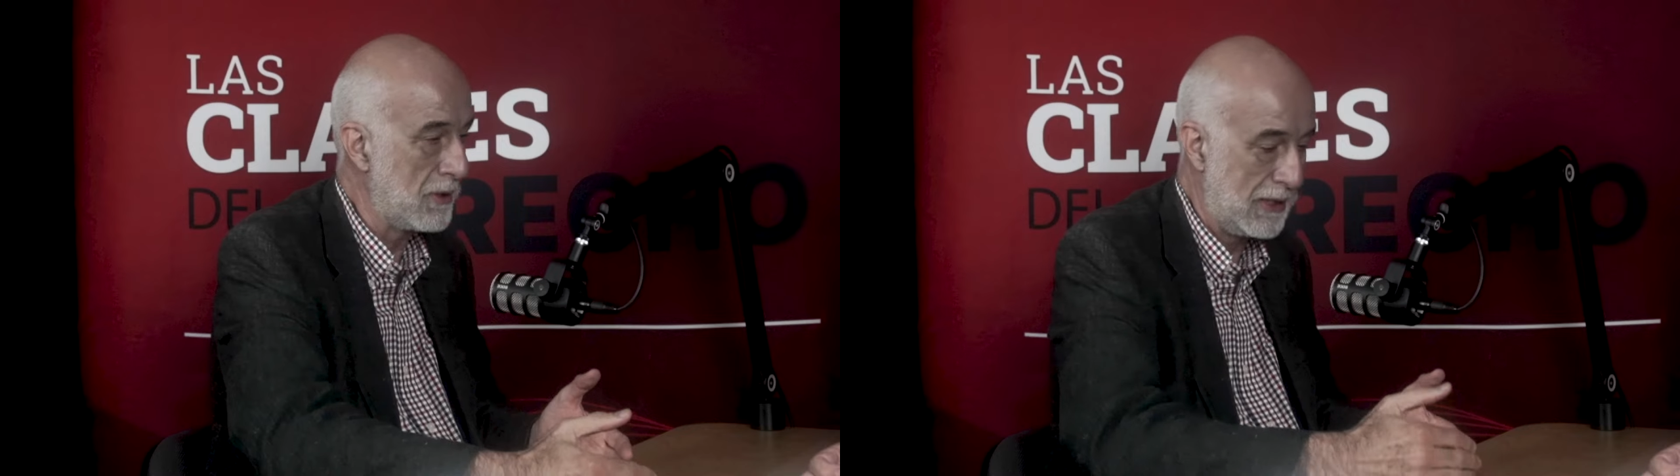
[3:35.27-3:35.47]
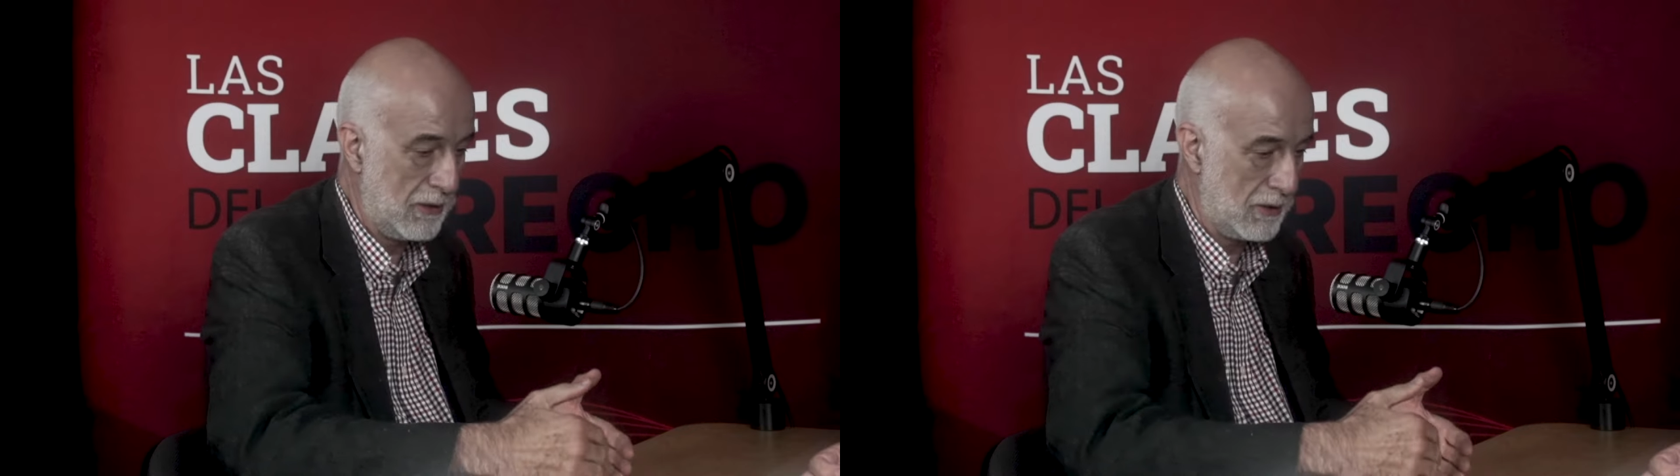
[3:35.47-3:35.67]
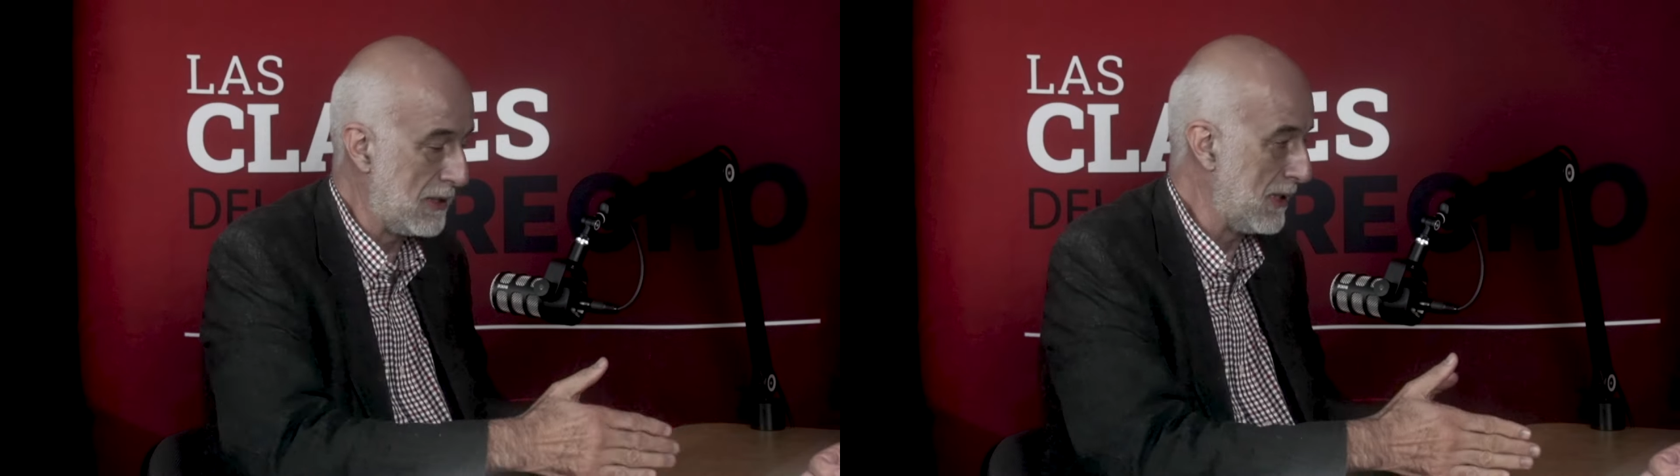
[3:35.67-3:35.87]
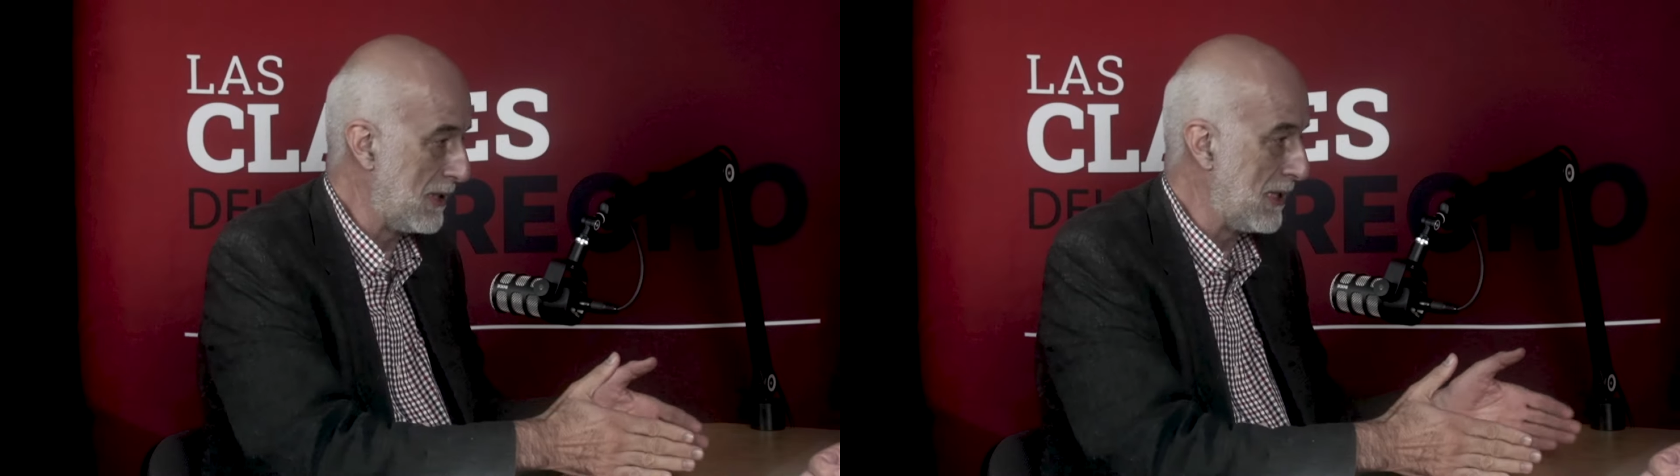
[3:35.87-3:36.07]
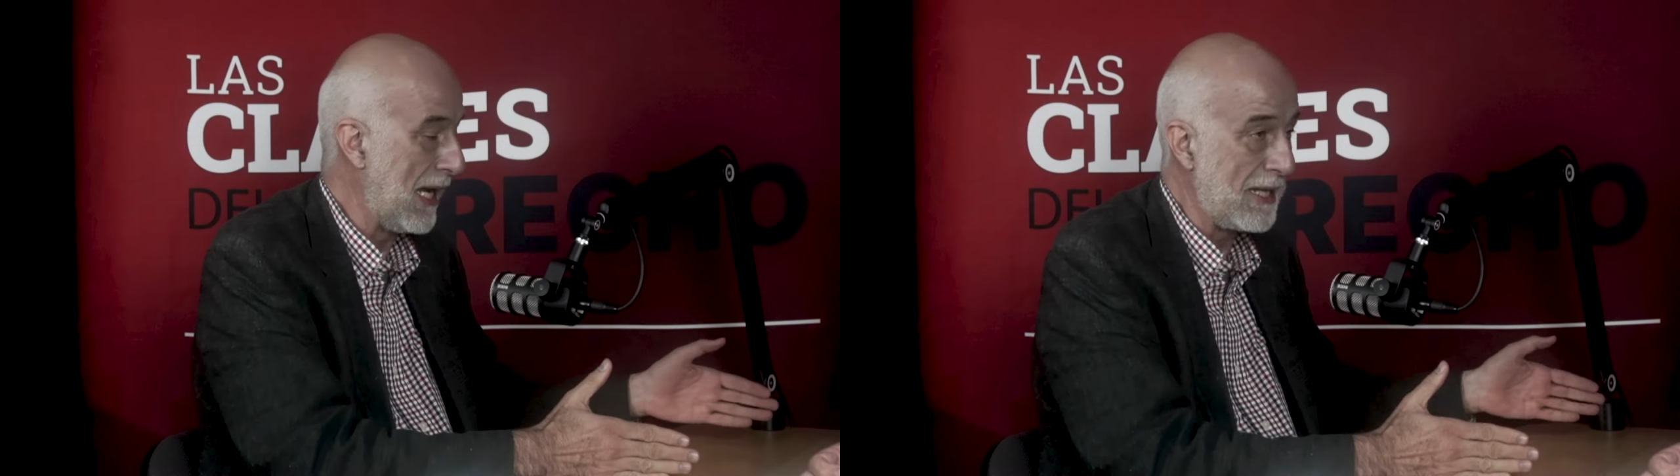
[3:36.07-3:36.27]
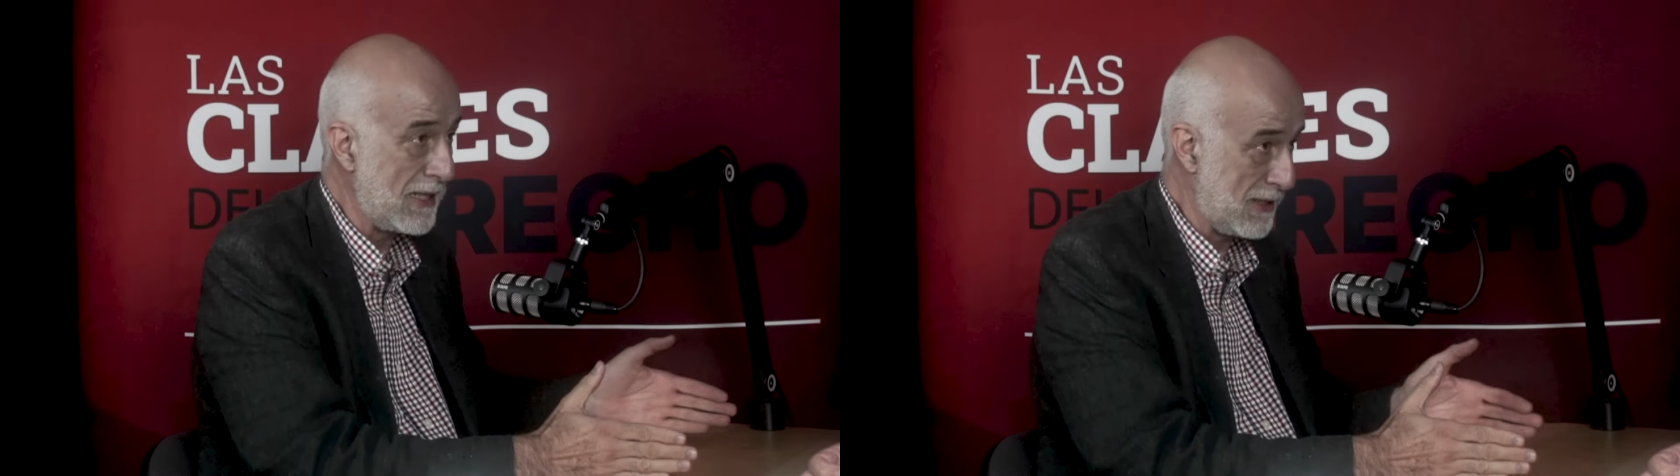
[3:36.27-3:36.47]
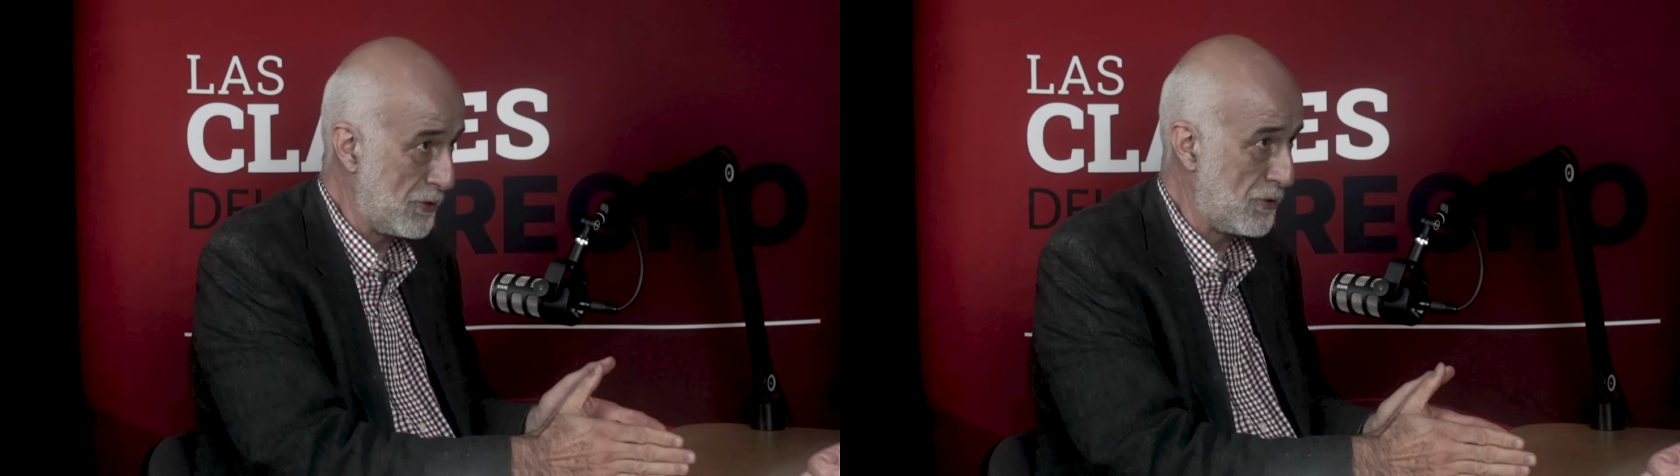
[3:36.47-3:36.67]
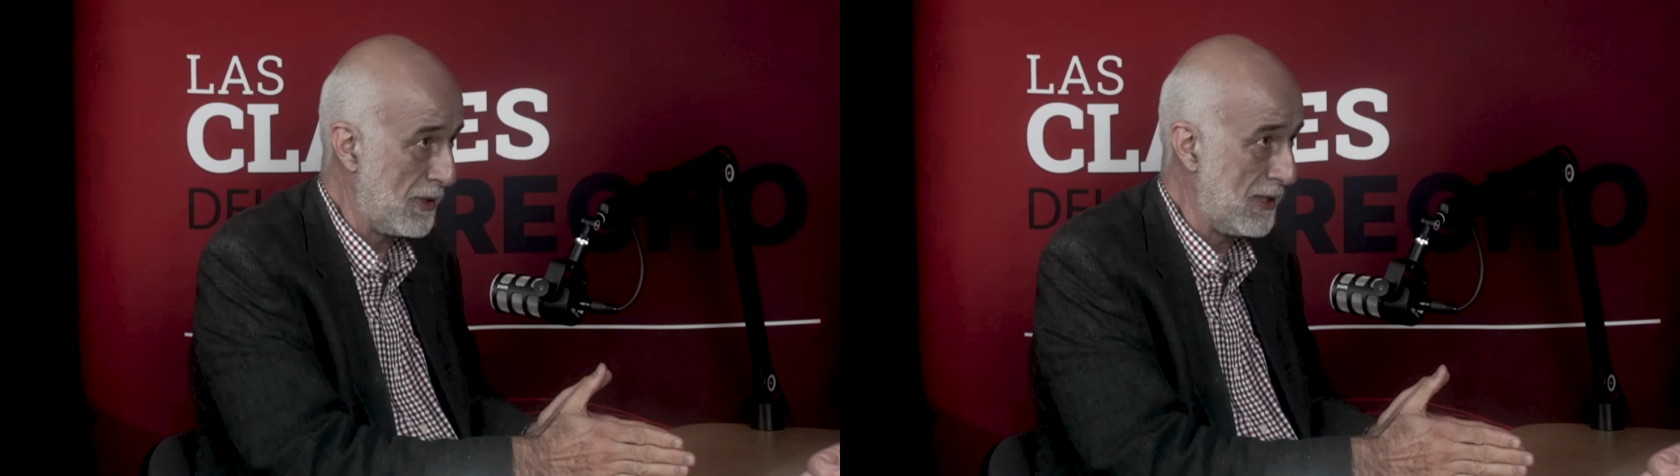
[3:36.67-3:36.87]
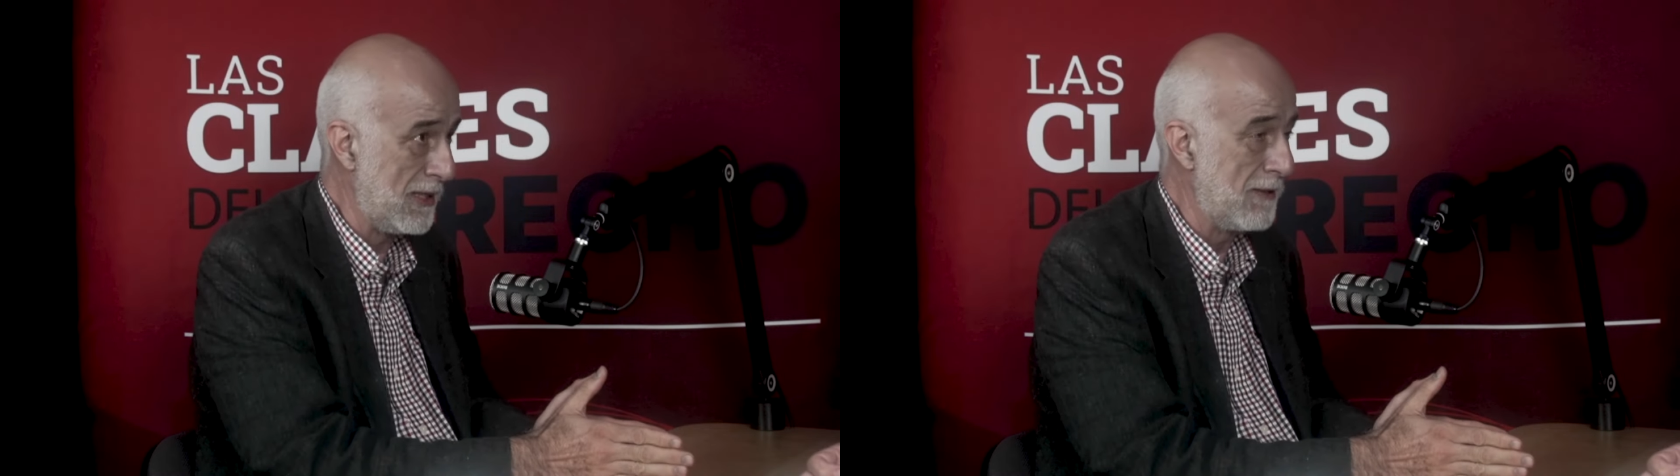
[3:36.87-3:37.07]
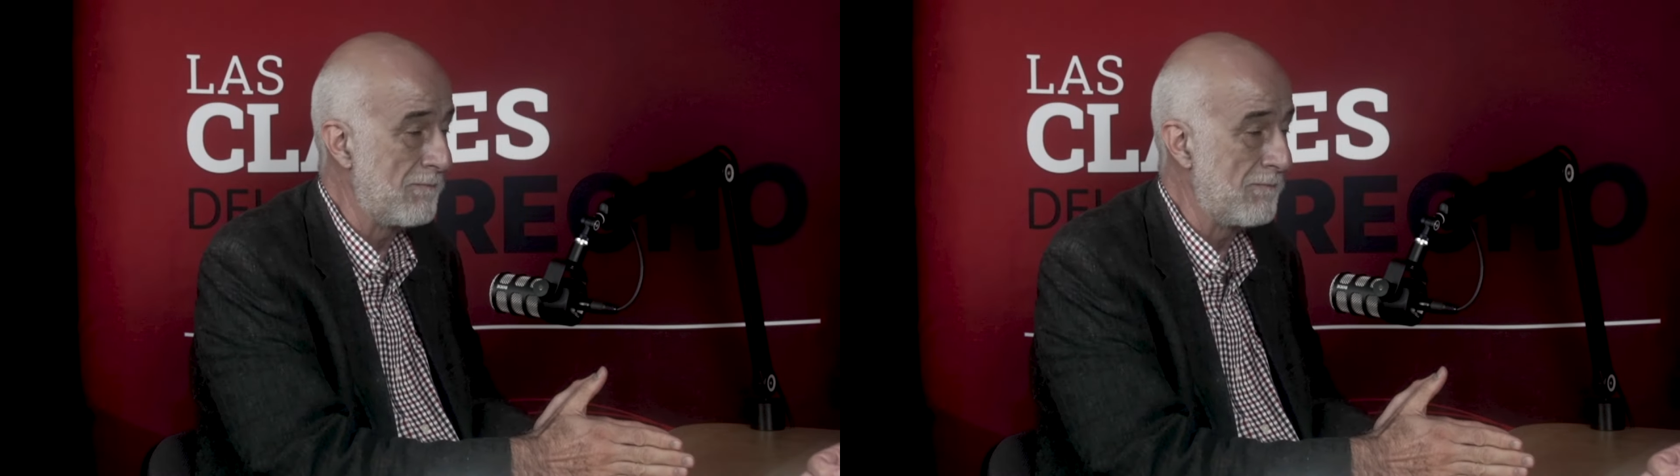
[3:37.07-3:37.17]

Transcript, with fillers: si, la desecho ahí,